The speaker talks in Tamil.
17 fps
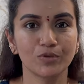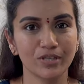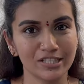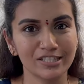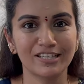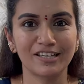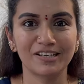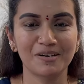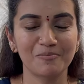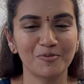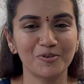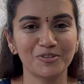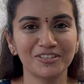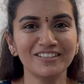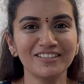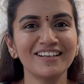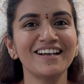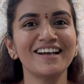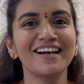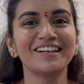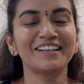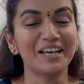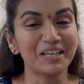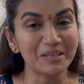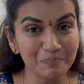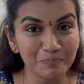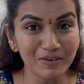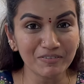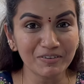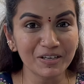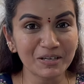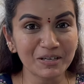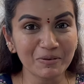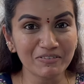இயர்ஸ் நெருங்க போது நான் இப்போ
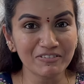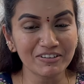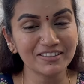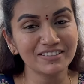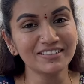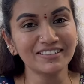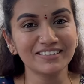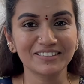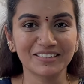வரைக்குமே வந்து